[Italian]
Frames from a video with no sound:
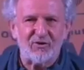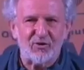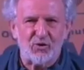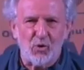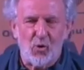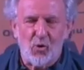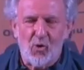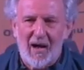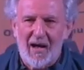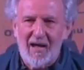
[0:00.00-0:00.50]

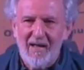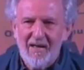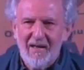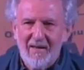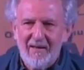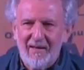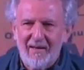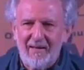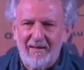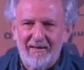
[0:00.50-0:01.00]
Stoa,
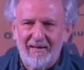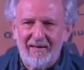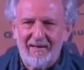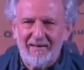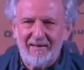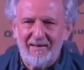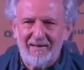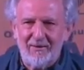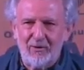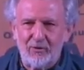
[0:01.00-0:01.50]
eh, la,
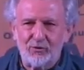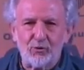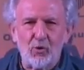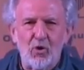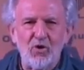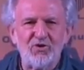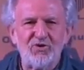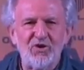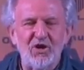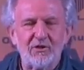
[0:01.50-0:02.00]
lo
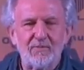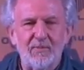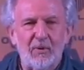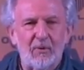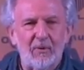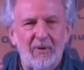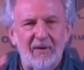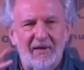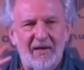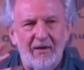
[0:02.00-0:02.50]

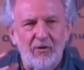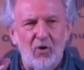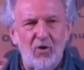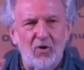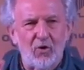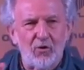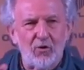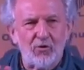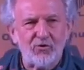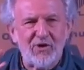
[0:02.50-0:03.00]
stoicismo che noi
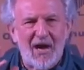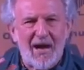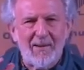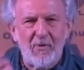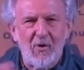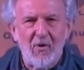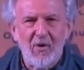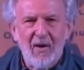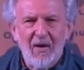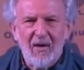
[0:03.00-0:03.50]

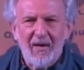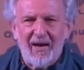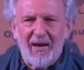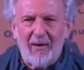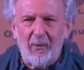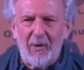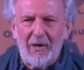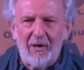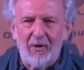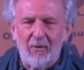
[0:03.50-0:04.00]
conosciamo è
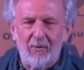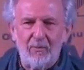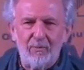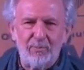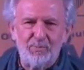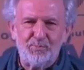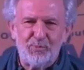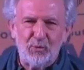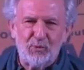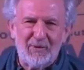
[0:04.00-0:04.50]
quello
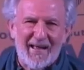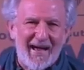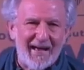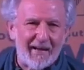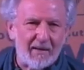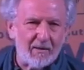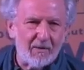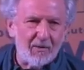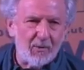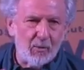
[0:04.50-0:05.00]
più
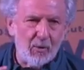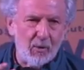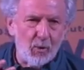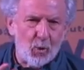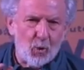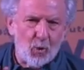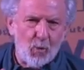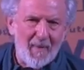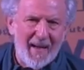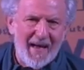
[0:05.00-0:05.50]
tardo,
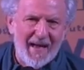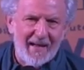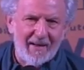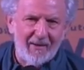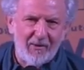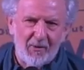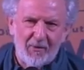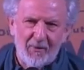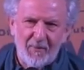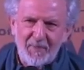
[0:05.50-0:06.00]
quello
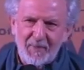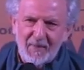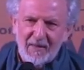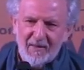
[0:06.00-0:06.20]
romano,